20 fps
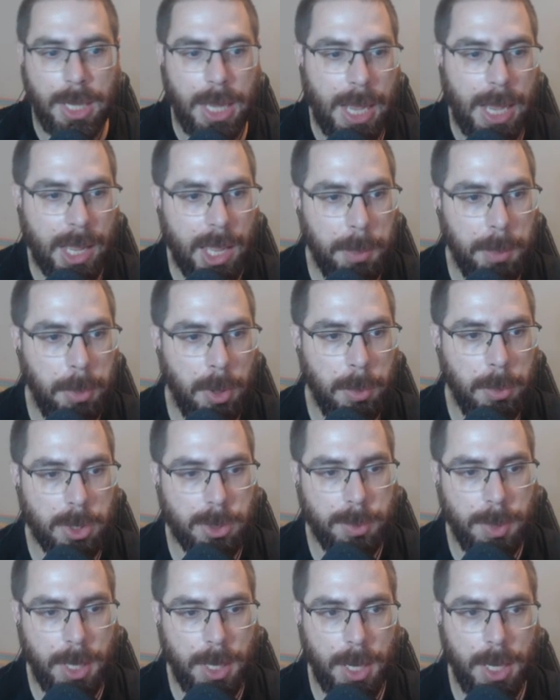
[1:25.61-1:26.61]
Aquí
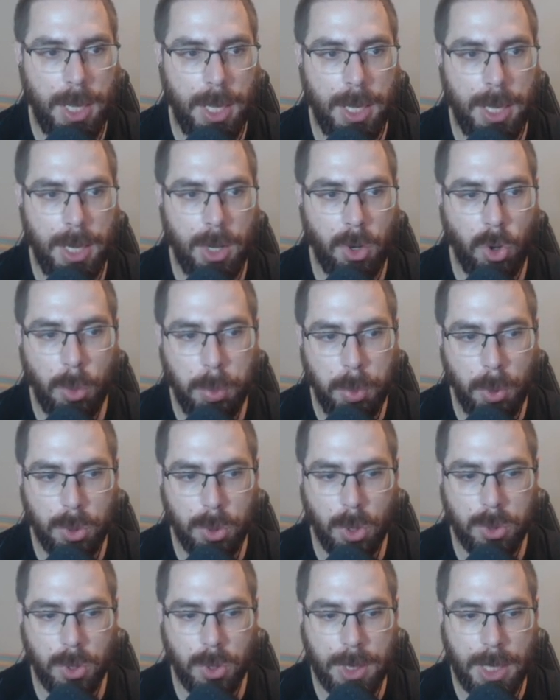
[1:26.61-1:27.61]
podemos ver el
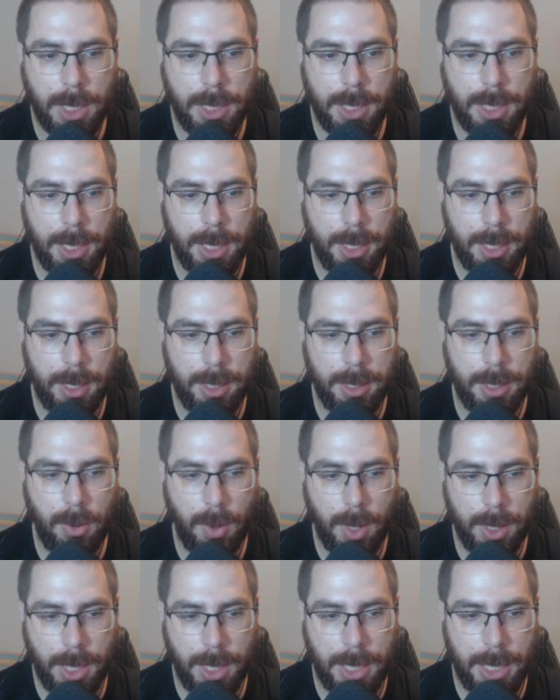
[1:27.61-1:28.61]
cómputo total de, de
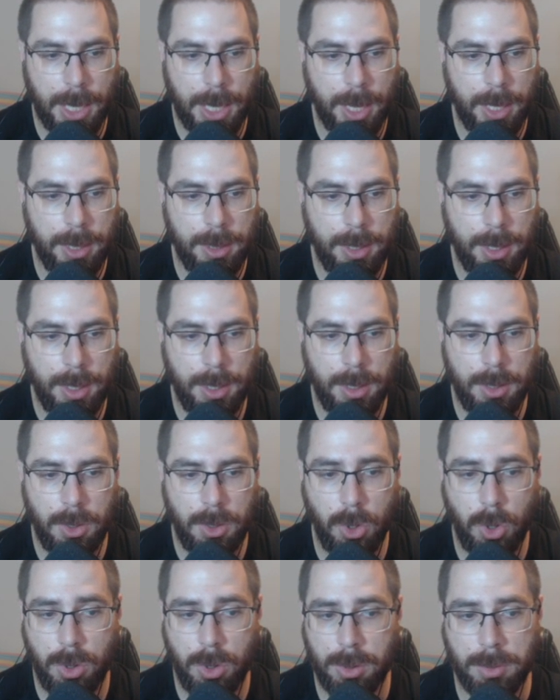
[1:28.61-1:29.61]
lo que tiene la gente.
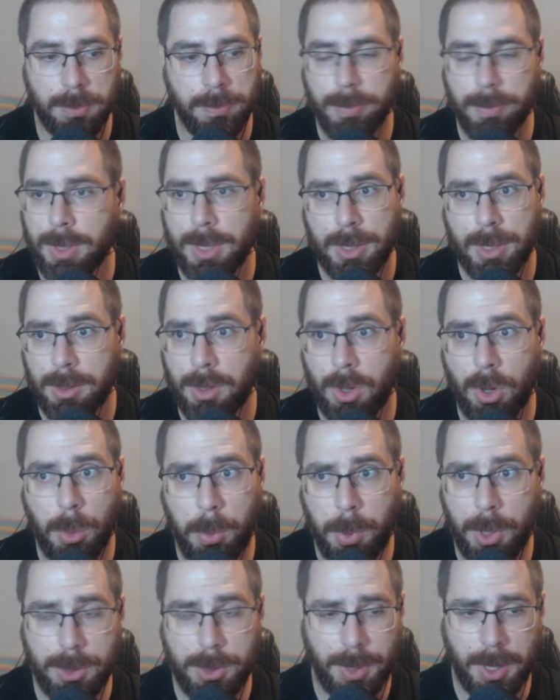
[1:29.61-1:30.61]
Yo
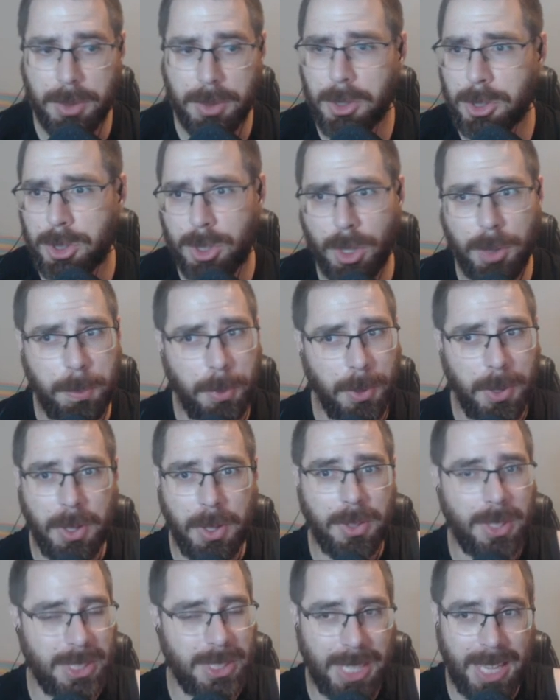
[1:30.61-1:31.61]
como podéis ver, no estoy
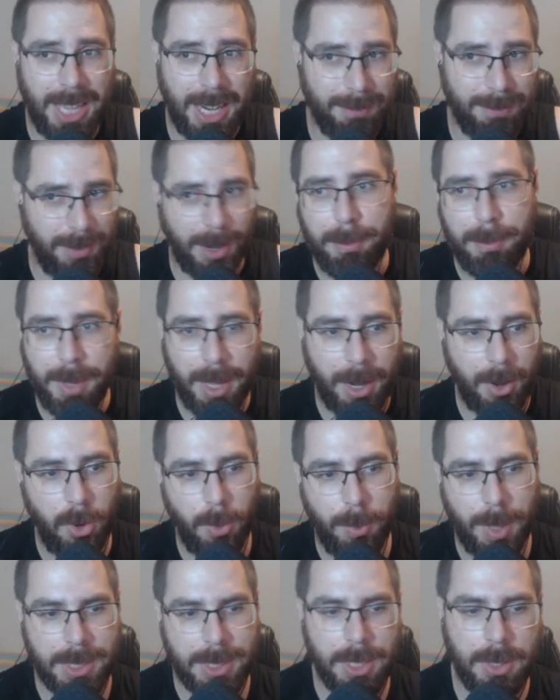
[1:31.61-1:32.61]
pudiendo ni siquiera farmear
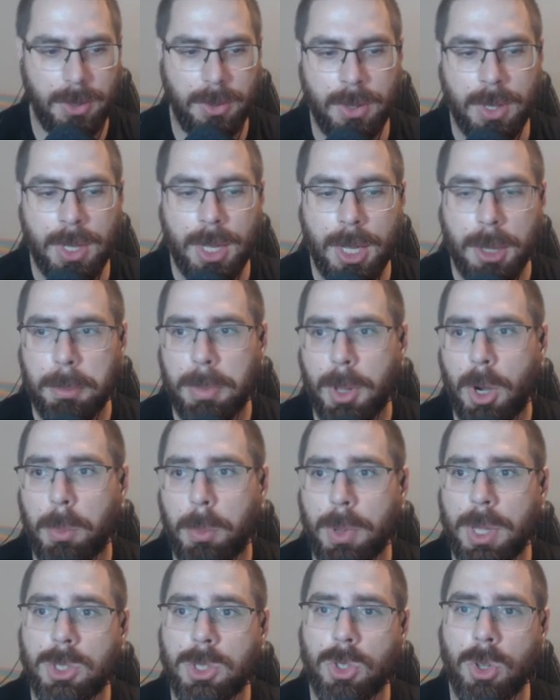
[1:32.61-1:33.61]
lo básico,
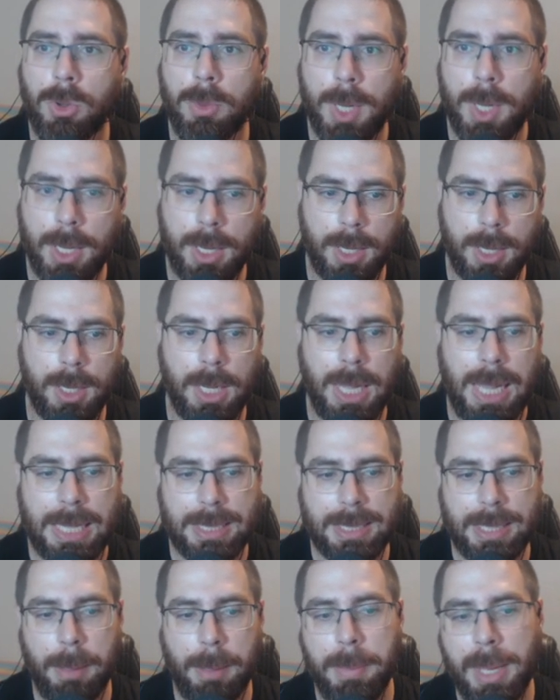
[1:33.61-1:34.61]
pero podéis cobrar
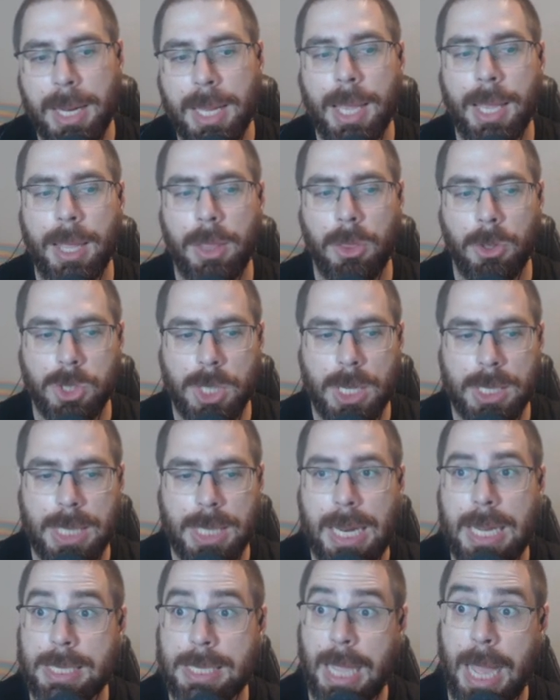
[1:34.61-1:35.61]
hasta 1500
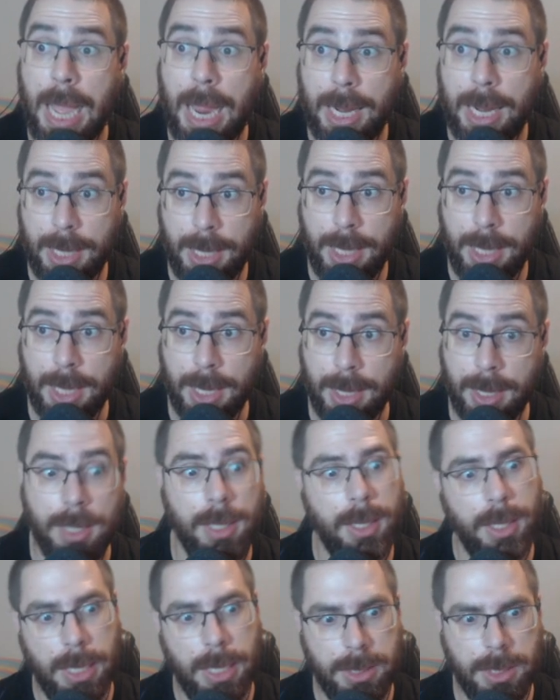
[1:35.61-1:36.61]
cristales al día.
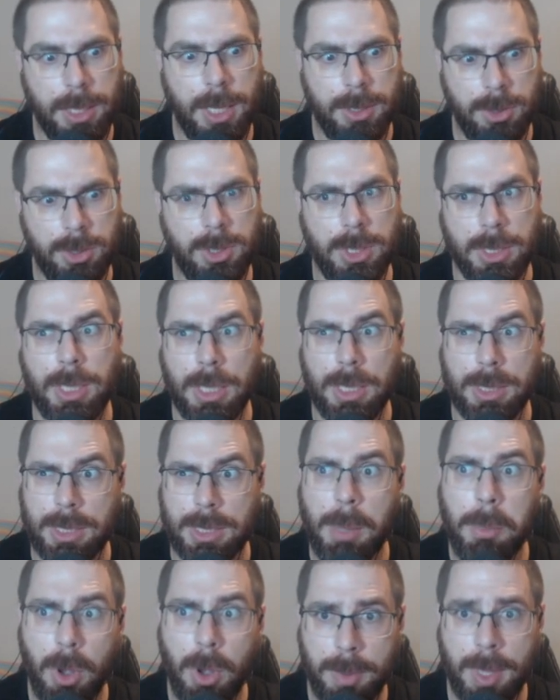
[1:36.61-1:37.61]
Así que
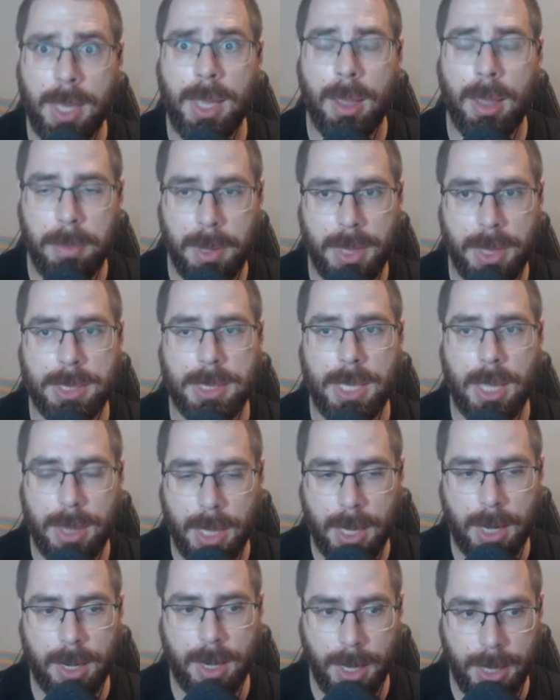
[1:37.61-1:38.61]
está muy bien que empecéis a
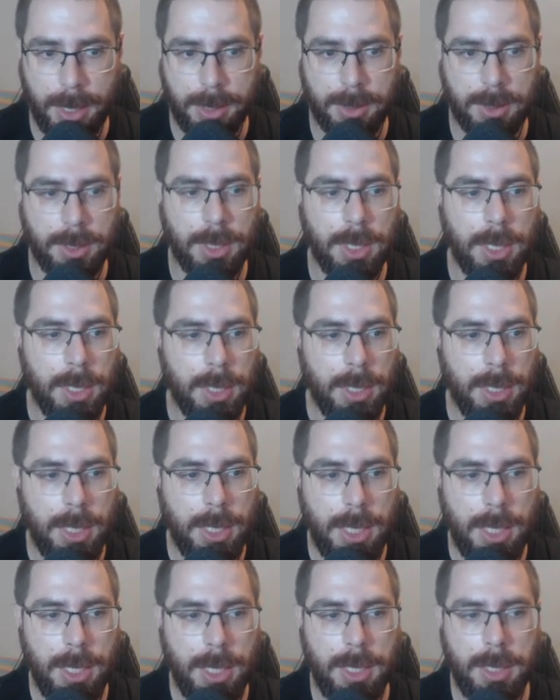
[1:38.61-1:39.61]
hacer raids.
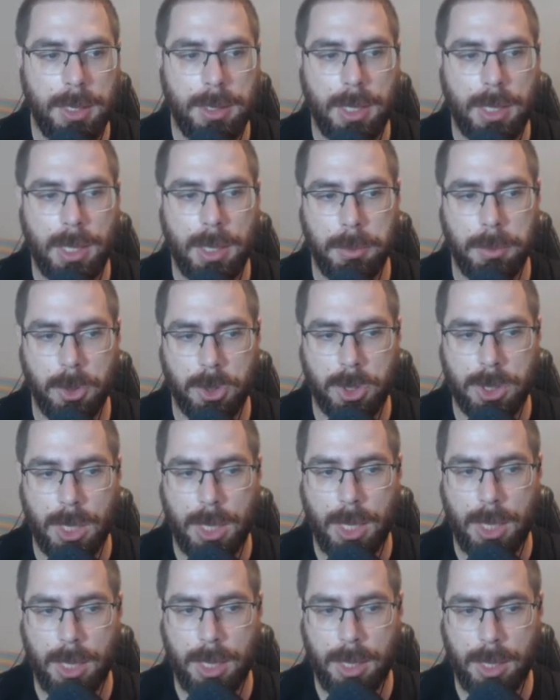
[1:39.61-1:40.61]
Y tenemos
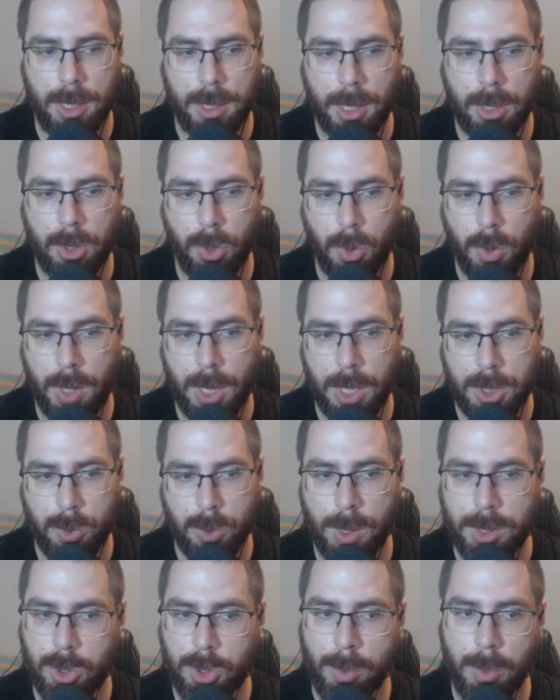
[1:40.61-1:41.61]
eh, tanto con las
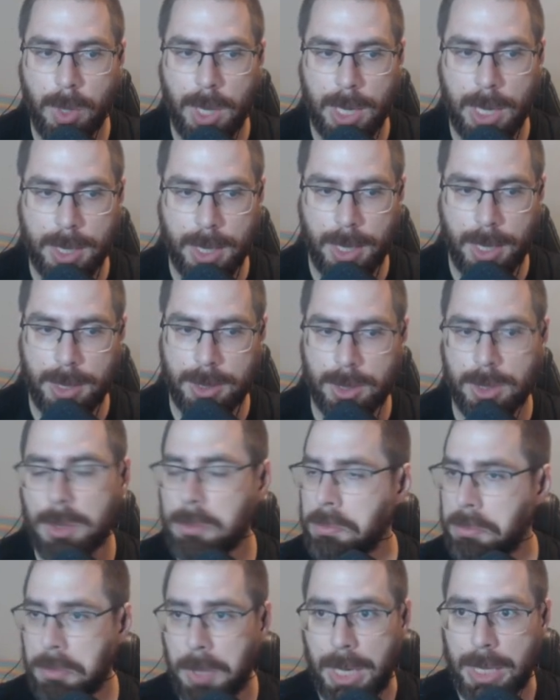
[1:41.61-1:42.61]
quests como las raids.
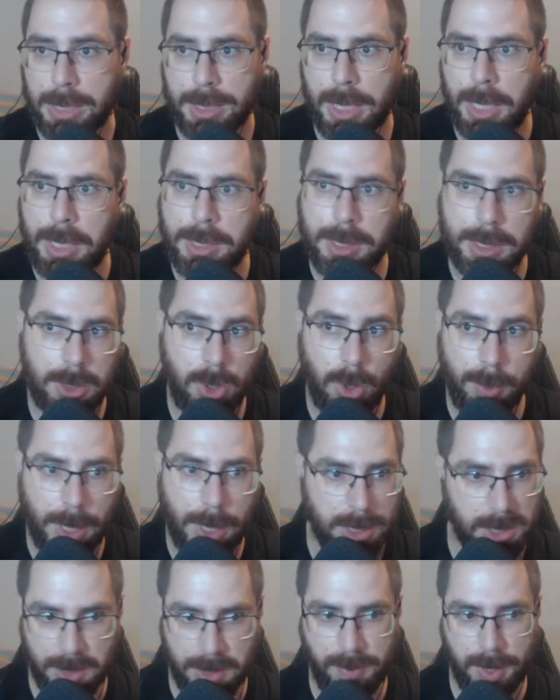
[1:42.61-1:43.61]
Las raids es lo
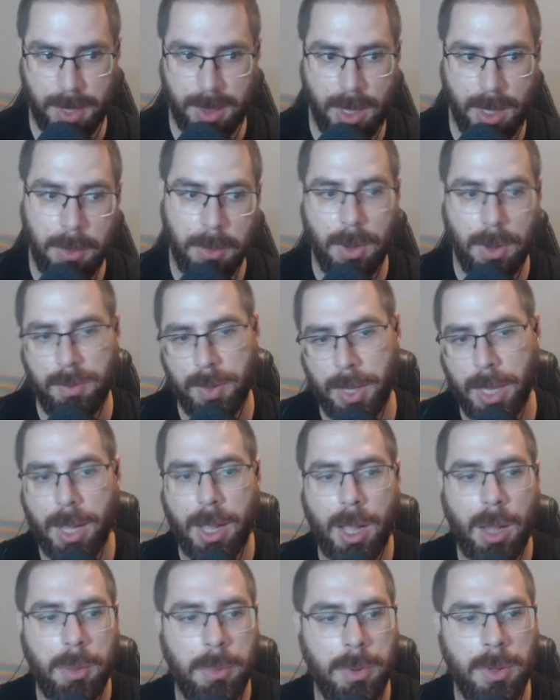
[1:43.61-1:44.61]
más efectivo, al fin y
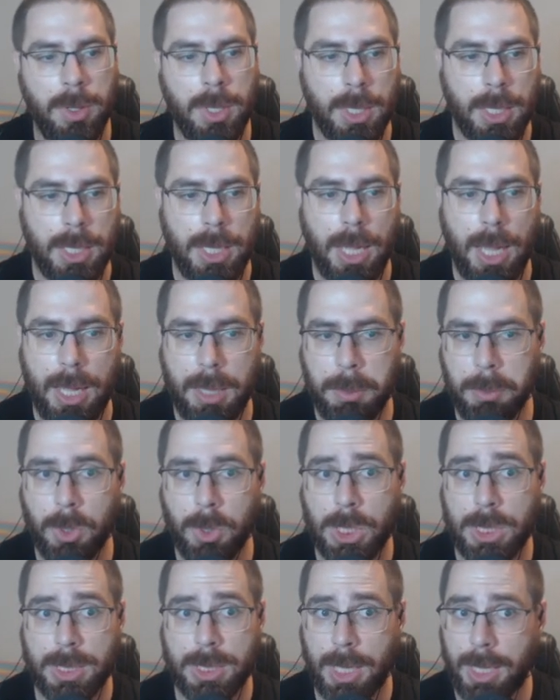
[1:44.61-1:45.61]
al cabo. Hay
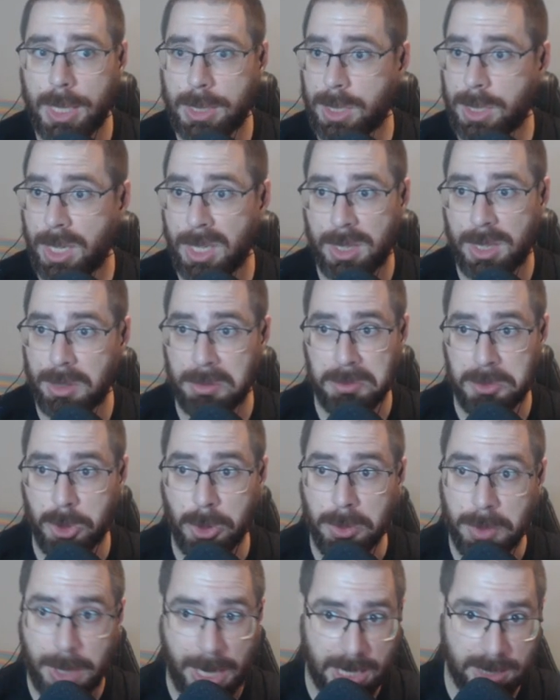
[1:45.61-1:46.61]
muchas raids que
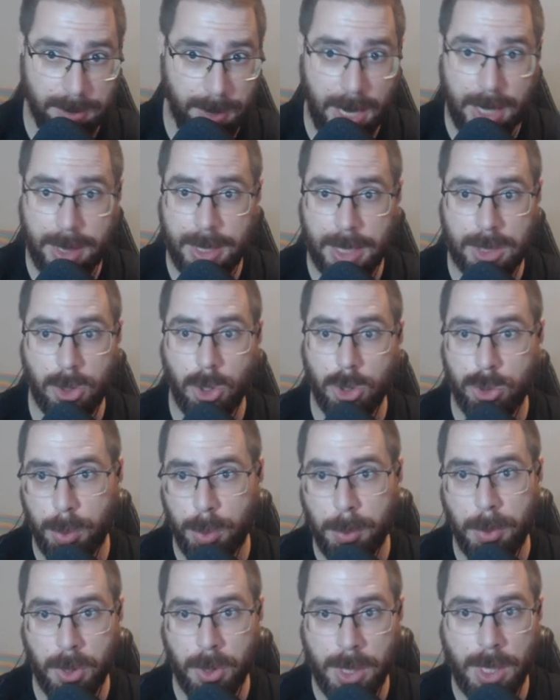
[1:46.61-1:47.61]
son de las baratas que os
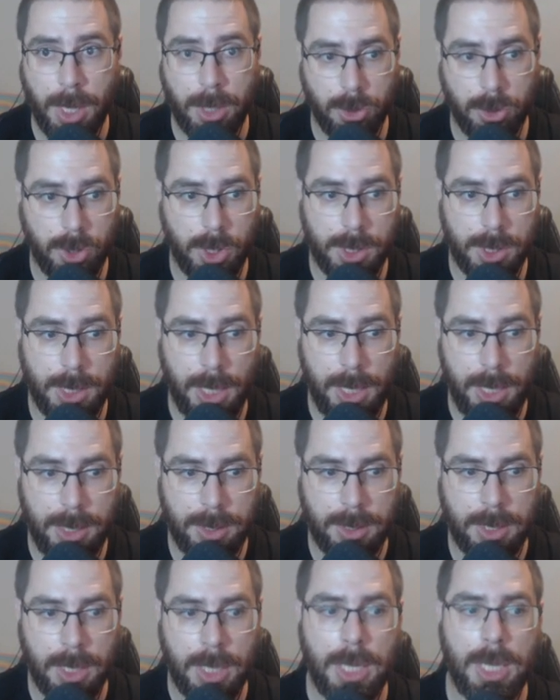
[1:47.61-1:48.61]
proporcionan estos
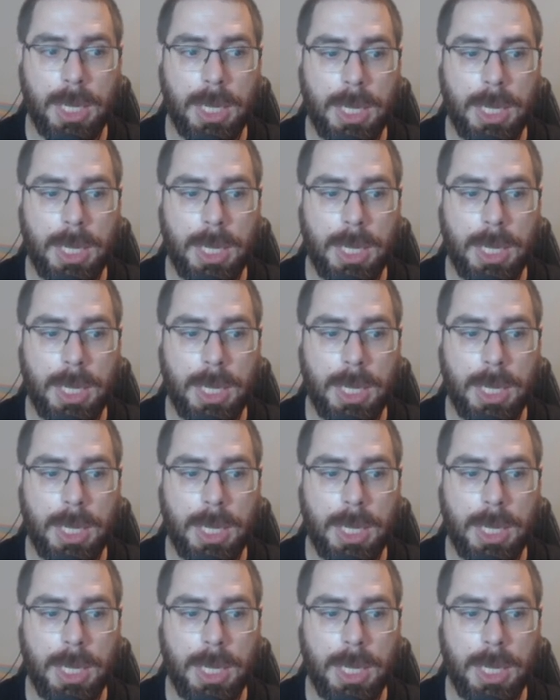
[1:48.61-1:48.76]
cristales.